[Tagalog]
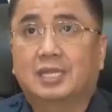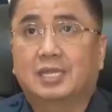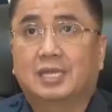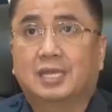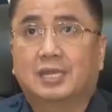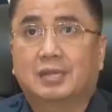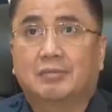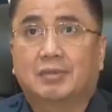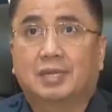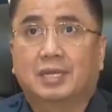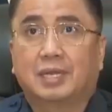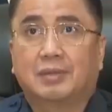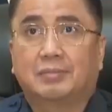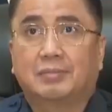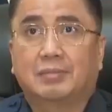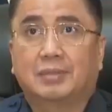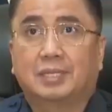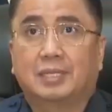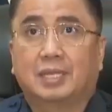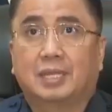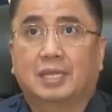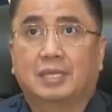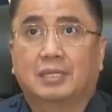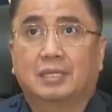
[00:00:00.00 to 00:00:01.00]
natin na
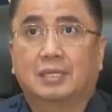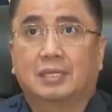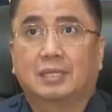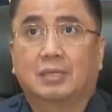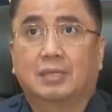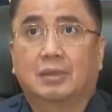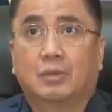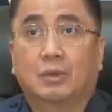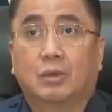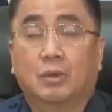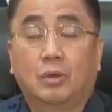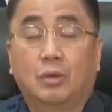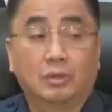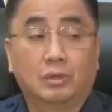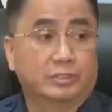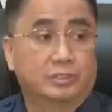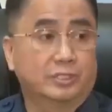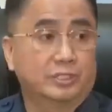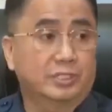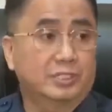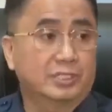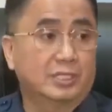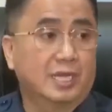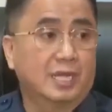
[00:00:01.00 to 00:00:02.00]
maraming gun um,
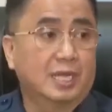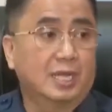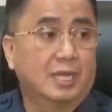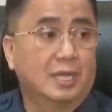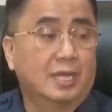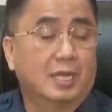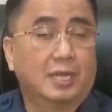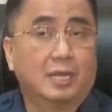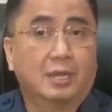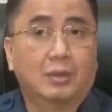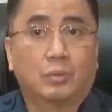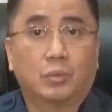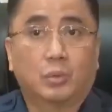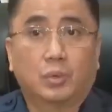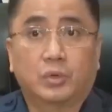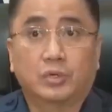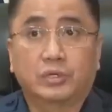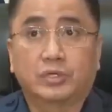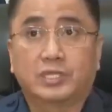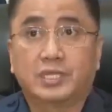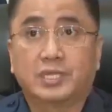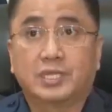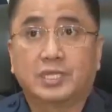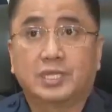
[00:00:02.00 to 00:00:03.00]
holders na
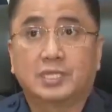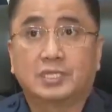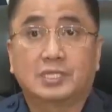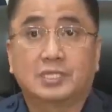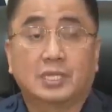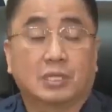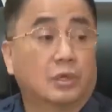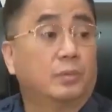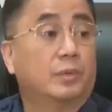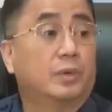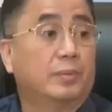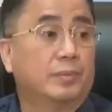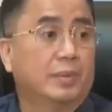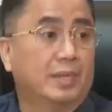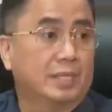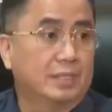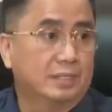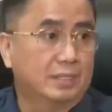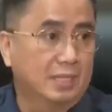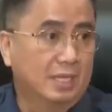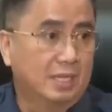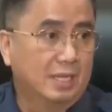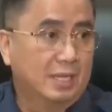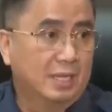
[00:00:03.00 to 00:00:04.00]
working sa
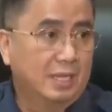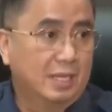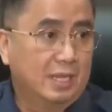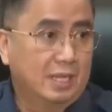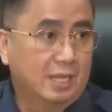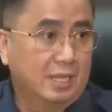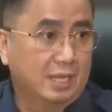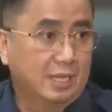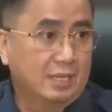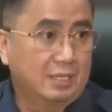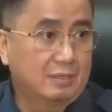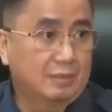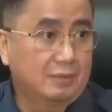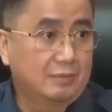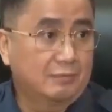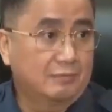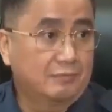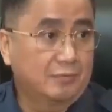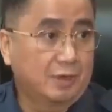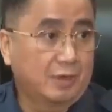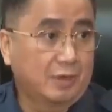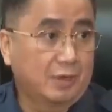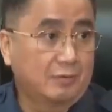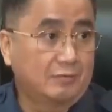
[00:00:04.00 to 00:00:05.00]
government
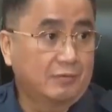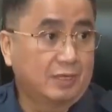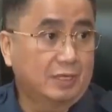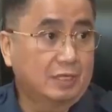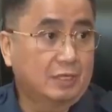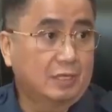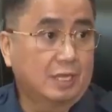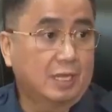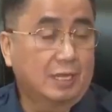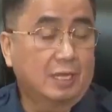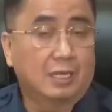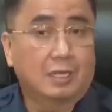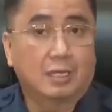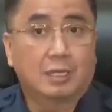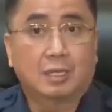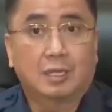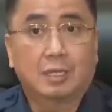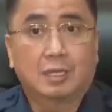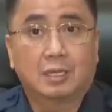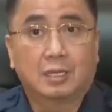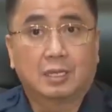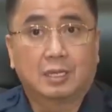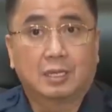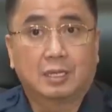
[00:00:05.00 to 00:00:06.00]
and private
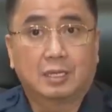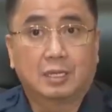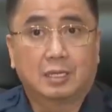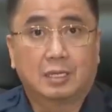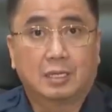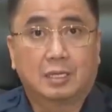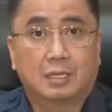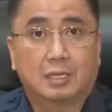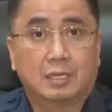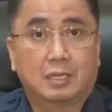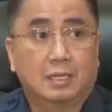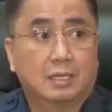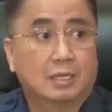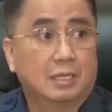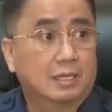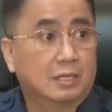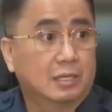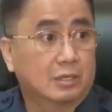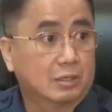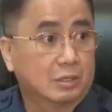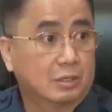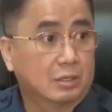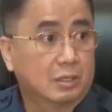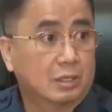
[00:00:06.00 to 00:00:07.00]
uh,
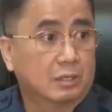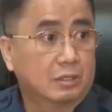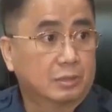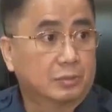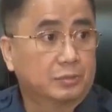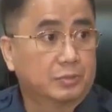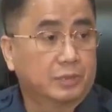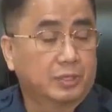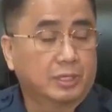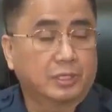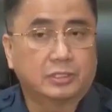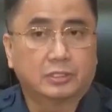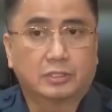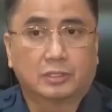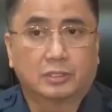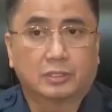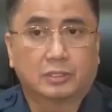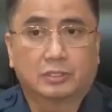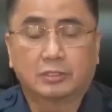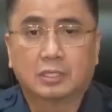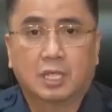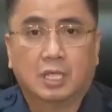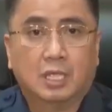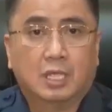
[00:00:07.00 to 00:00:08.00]

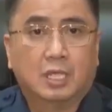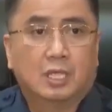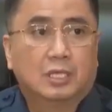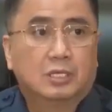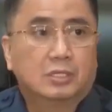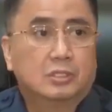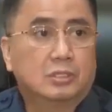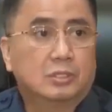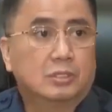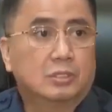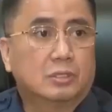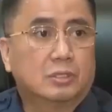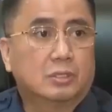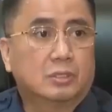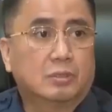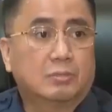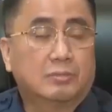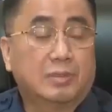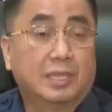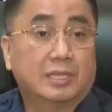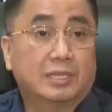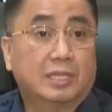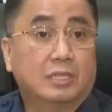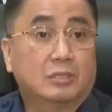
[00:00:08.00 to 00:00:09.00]
corporations.
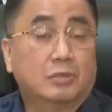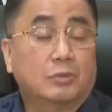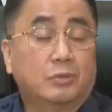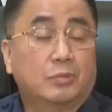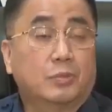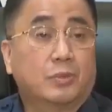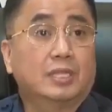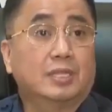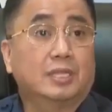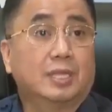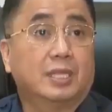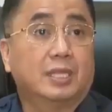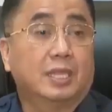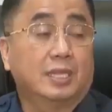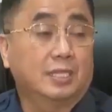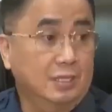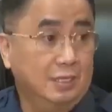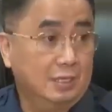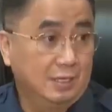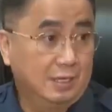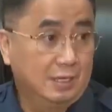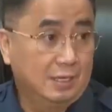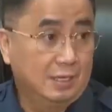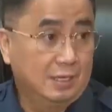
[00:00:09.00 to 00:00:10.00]
So, Monday to
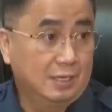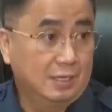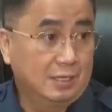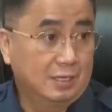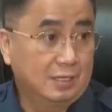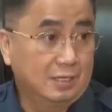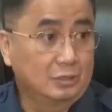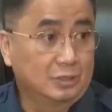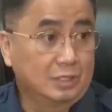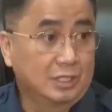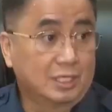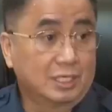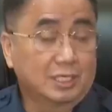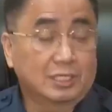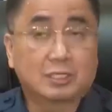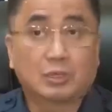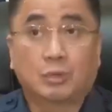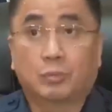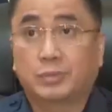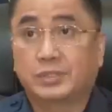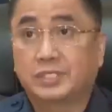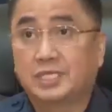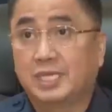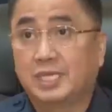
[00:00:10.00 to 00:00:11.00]
Friday, nandun
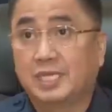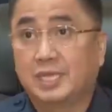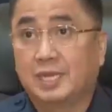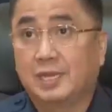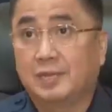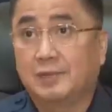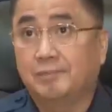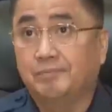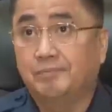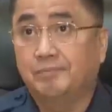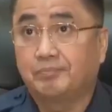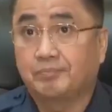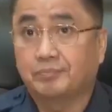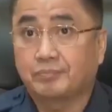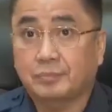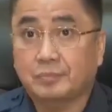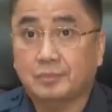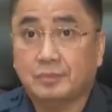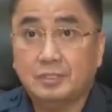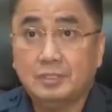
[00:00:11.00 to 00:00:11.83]
sila sa opisina.